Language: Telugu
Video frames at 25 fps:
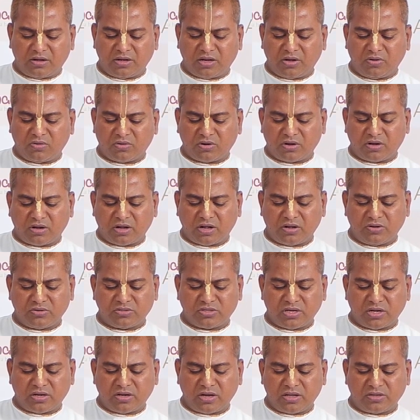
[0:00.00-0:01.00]
నేను ఒకటి
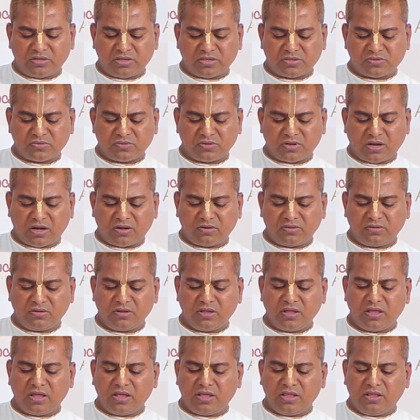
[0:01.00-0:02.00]
రెండు చెట్లను తీసుకుంటాను
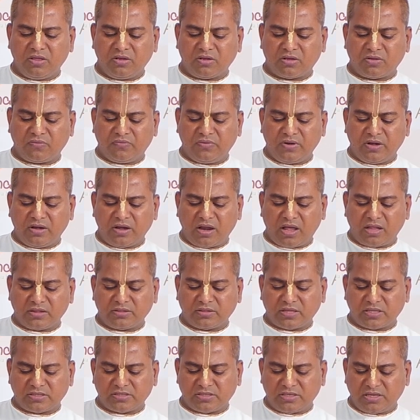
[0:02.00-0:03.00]
ఈ యొక్క
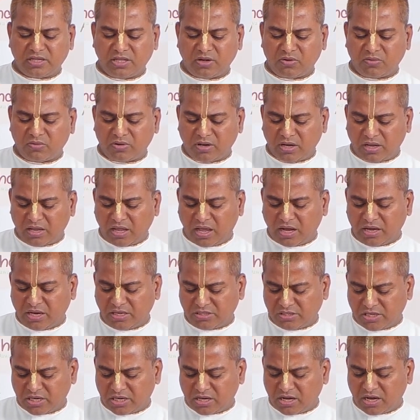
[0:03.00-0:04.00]
ఫిల్లాంతస్ నీరూరి
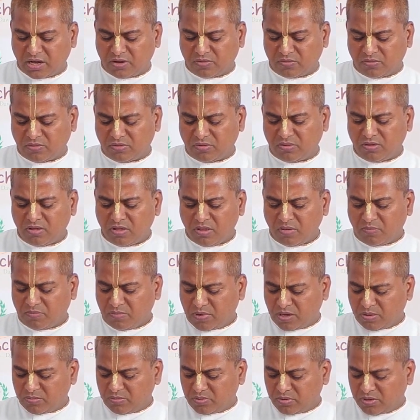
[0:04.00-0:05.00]
అనే చెట్లను
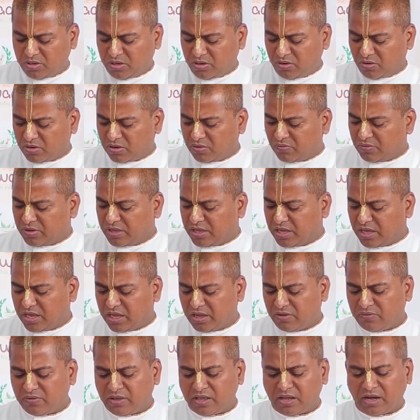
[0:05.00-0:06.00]
మనము ఈ యొక్క ఏ
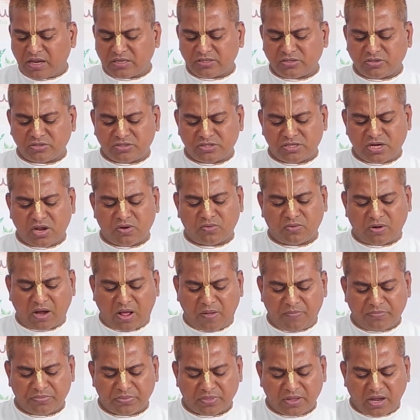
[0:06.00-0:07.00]
వైరస్ వచ్చినా
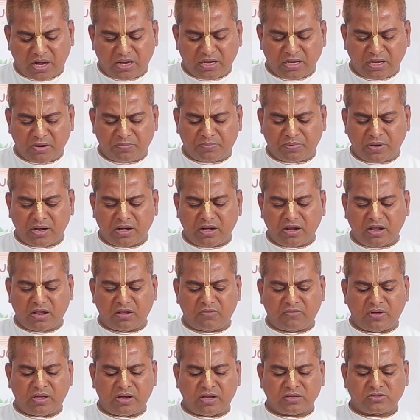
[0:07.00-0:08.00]
కూడా అంటే ఎప్పుడైనా
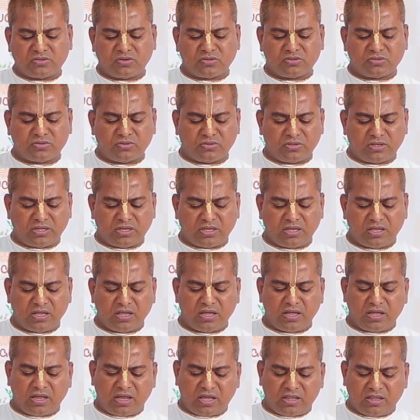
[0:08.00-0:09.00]
వైరస్ వస్తుంది
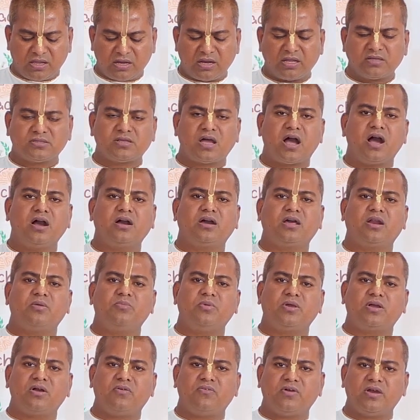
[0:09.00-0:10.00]
ఏదైనా
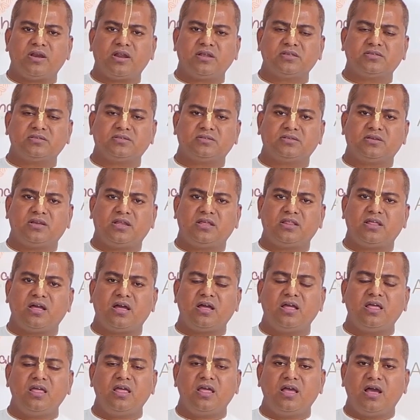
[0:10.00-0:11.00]
సాంక్రమిక వైరస్ లేదా
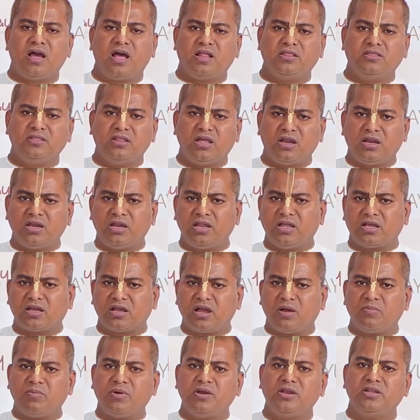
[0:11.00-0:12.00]
అందరినీ
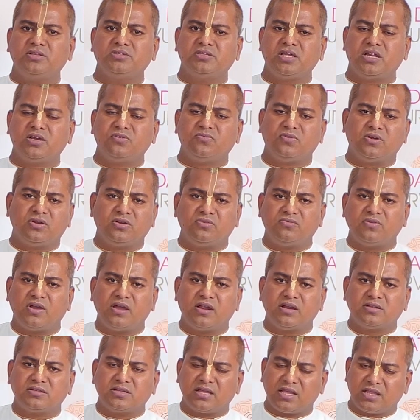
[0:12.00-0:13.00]
కబలించేటువంటి
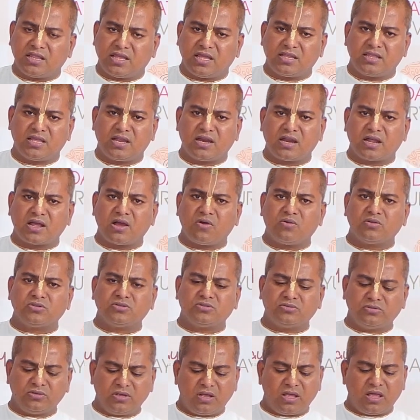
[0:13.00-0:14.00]
వైరస్ అది ఏదైనా
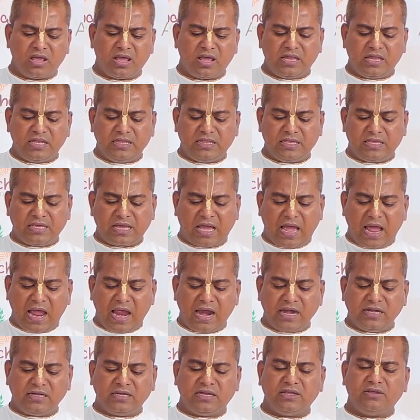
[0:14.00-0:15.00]
కావచ్చు ఇది
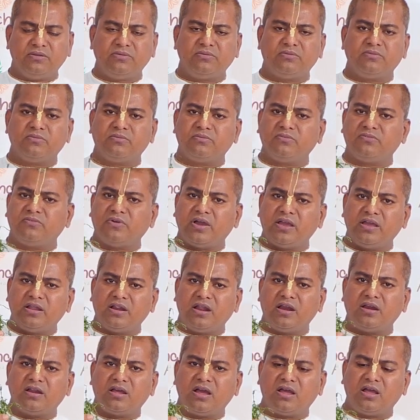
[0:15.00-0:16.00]
యాంటీ
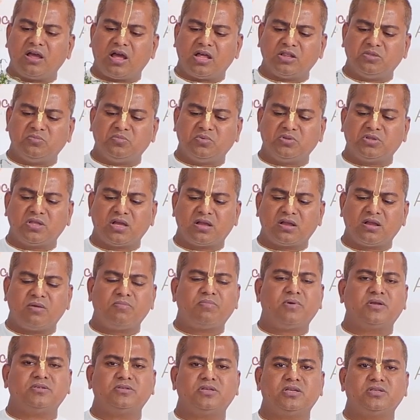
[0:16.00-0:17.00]
వైరల్గా అద్భుతంగా
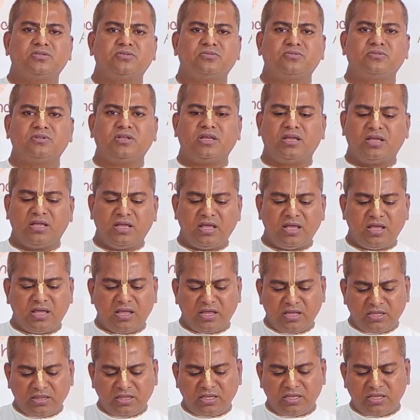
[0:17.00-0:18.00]
పనిచేస్తుంది
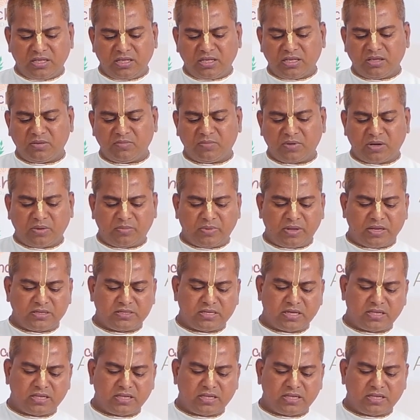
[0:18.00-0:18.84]
ఇది మనం ఏం